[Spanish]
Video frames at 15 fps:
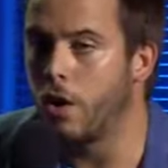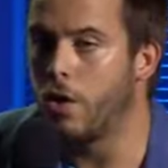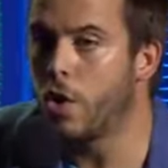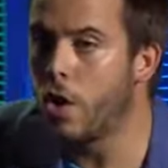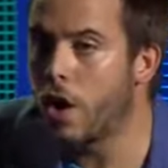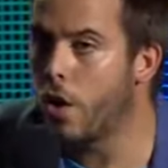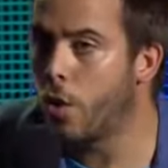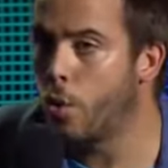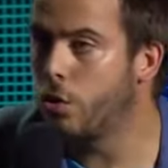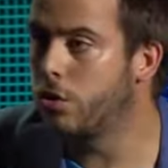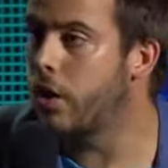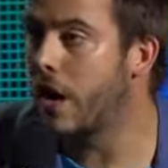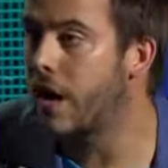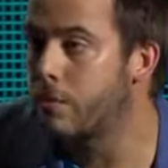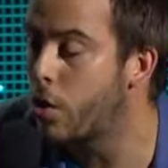No les
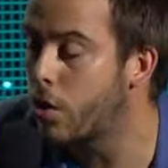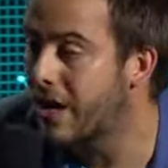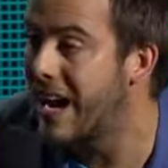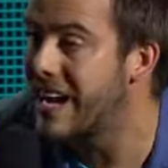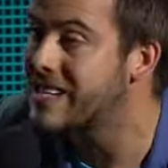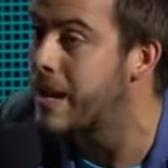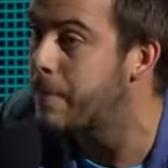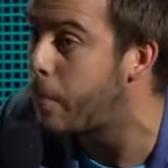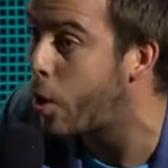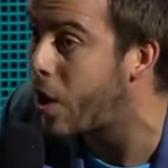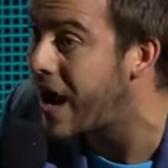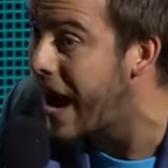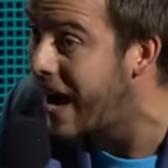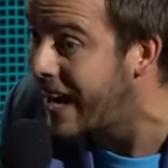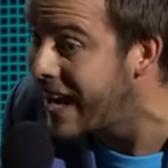gusta revolcarse por
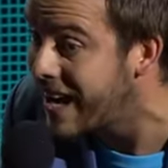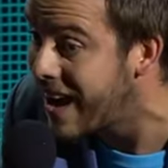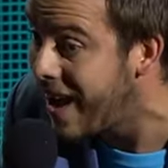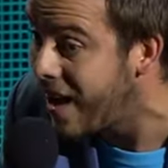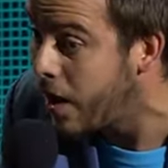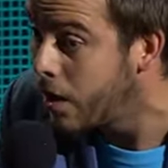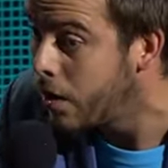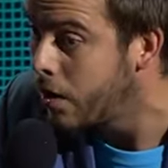la arena.